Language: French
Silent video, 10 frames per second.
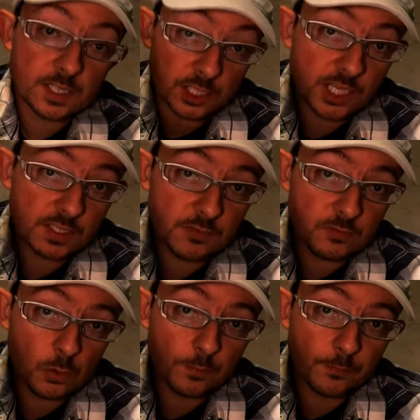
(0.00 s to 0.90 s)
Sachez que c'est
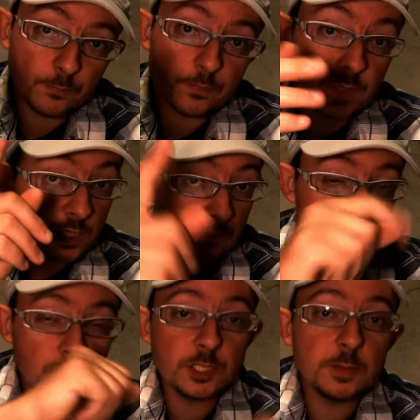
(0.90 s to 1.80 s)
faux, et je
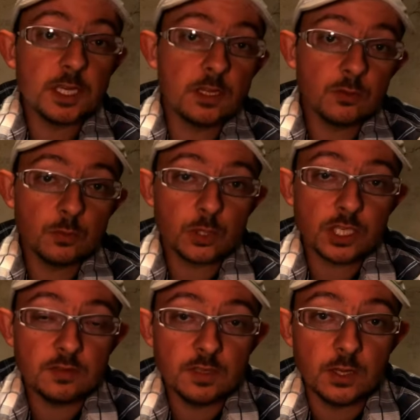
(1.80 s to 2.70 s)
vais vous l'expliquer dans une
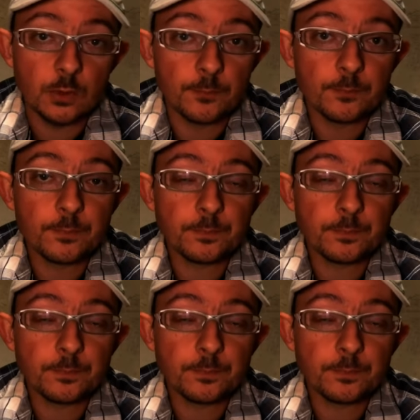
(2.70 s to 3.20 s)
prochaine vidéo.